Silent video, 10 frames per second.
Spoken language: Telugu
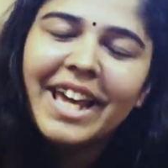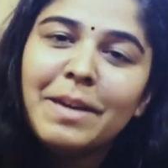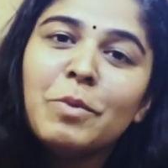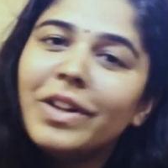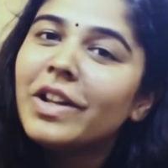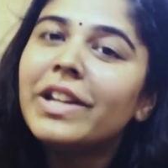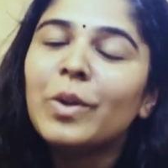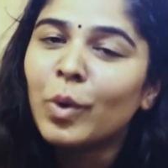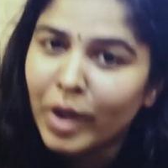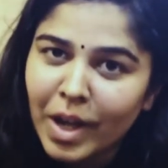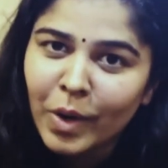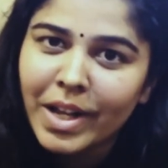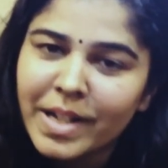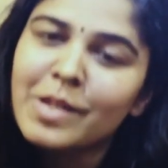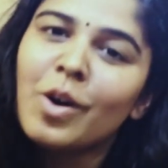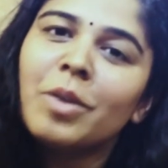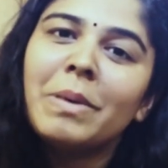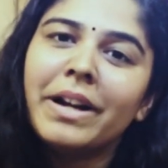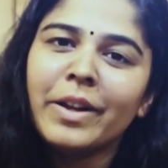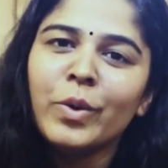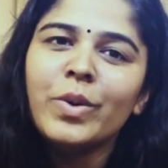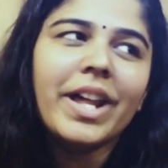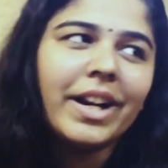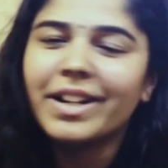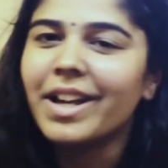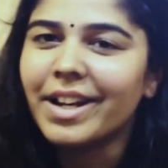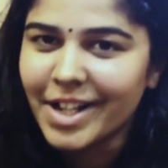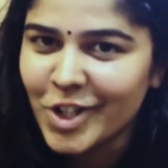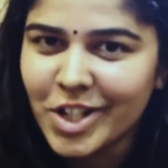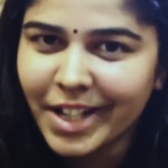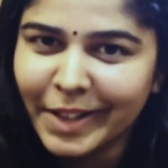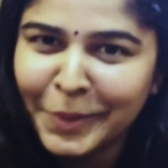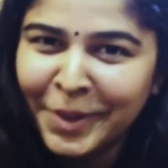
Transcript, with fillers: ఈ మూవీలో నేను హోలా హోలా అనే సాంగ్ పాడాను గారికి నచ్చలేదు